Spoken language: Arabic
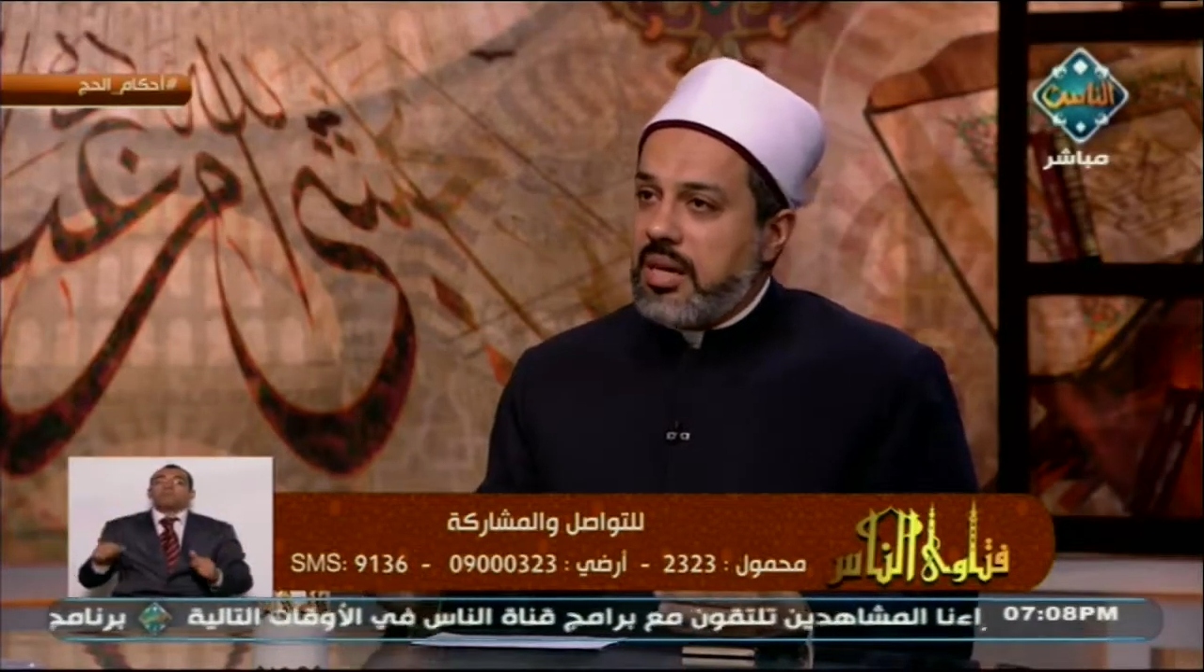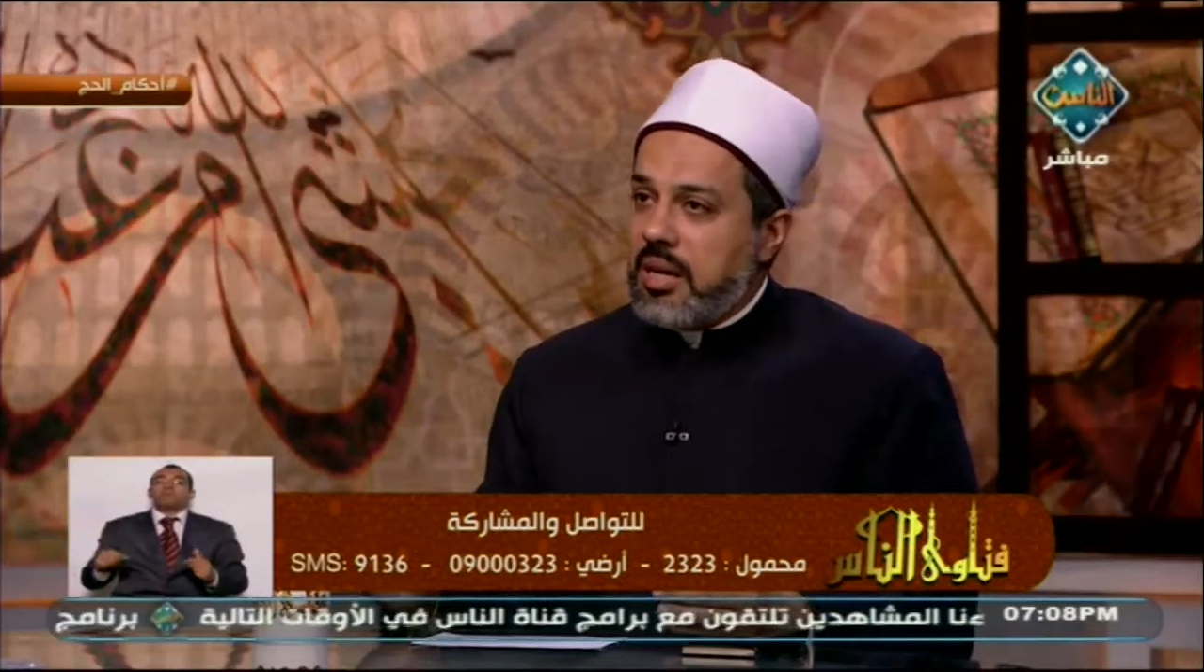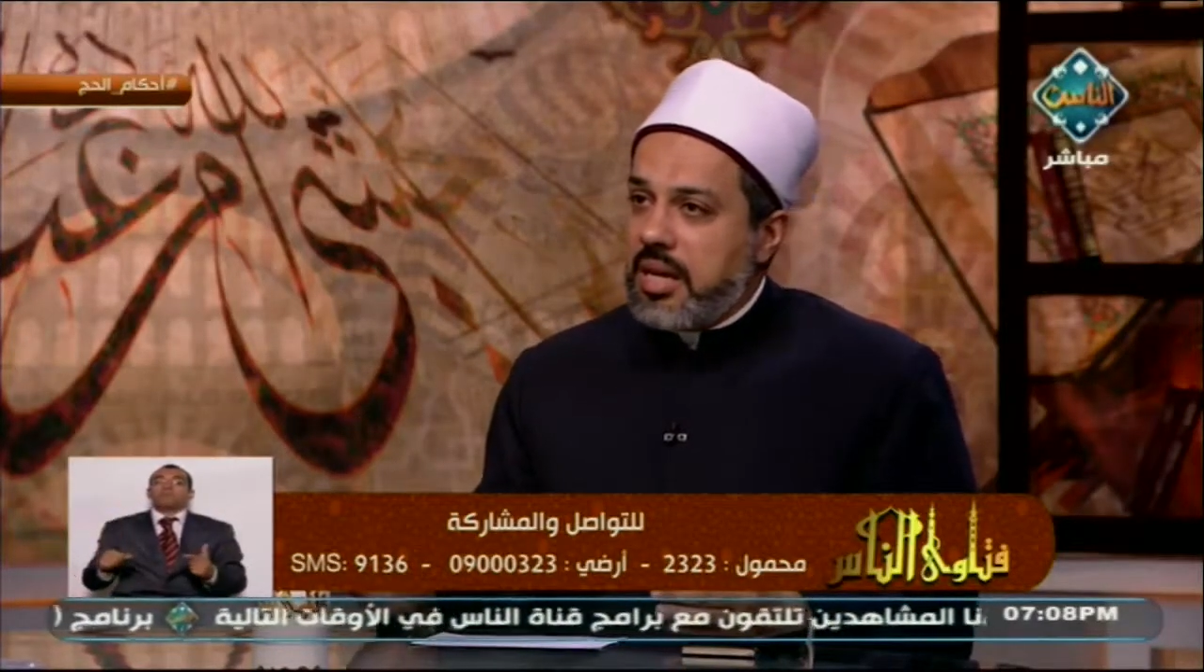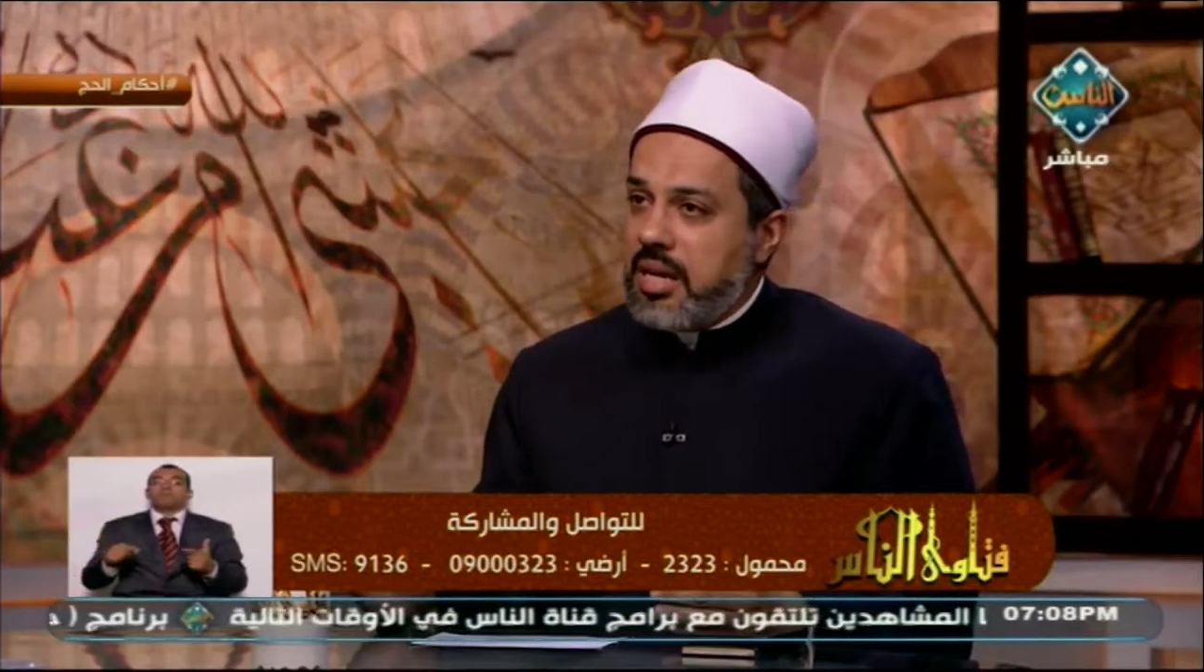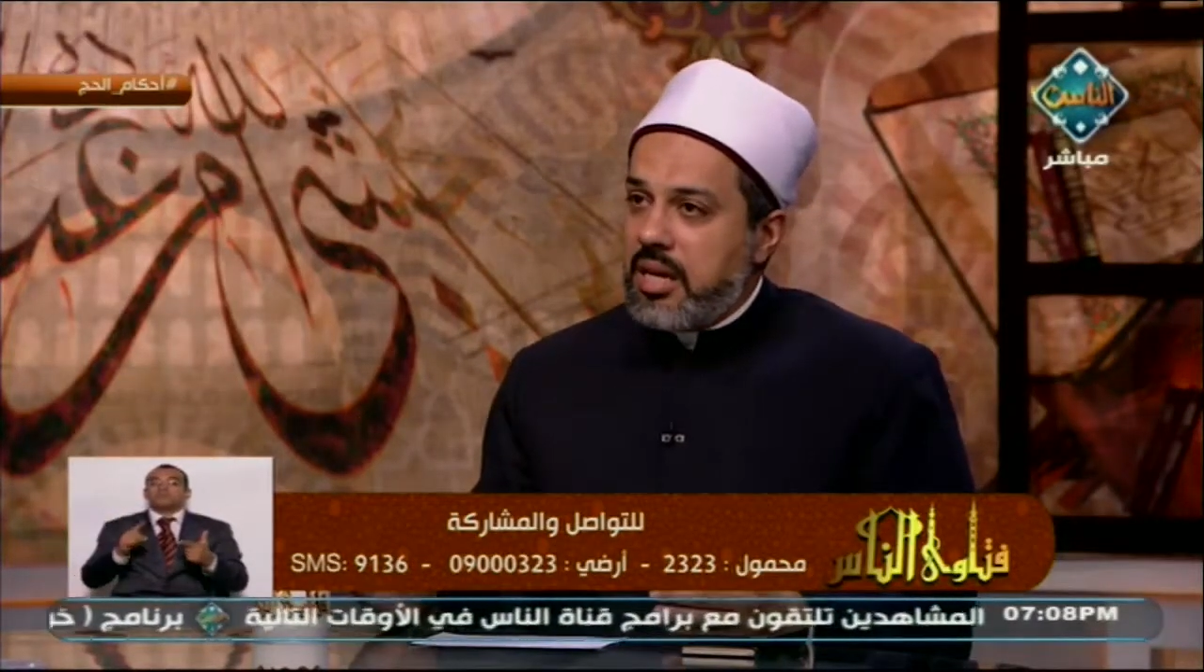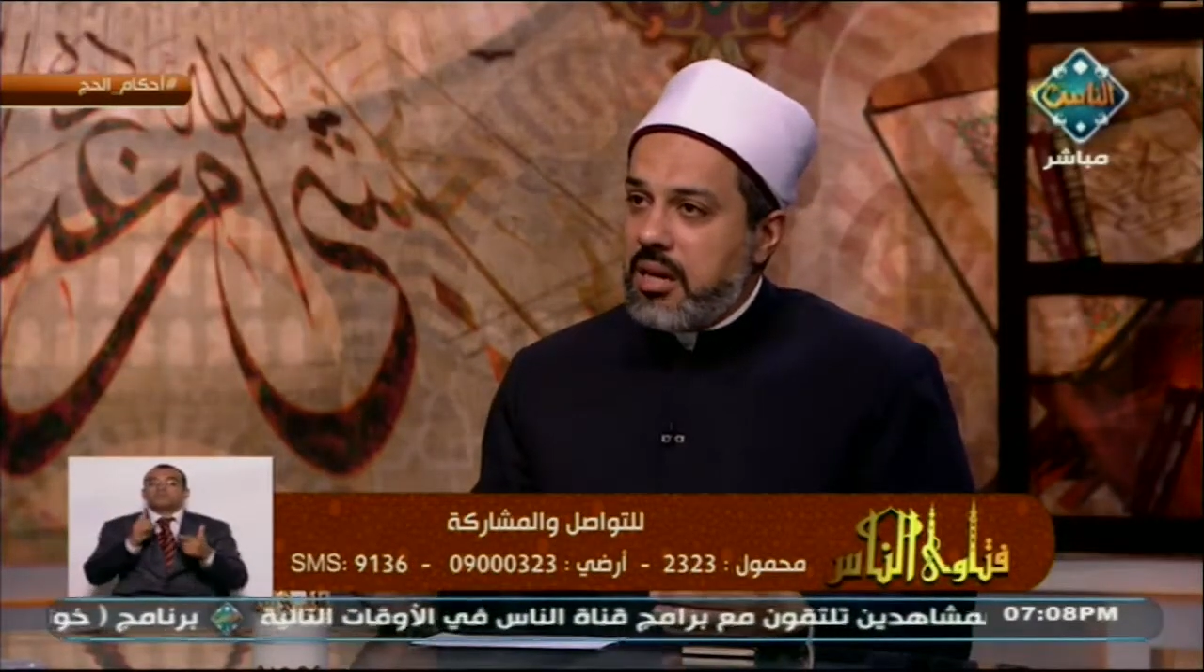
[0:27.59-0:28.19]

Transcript: الايه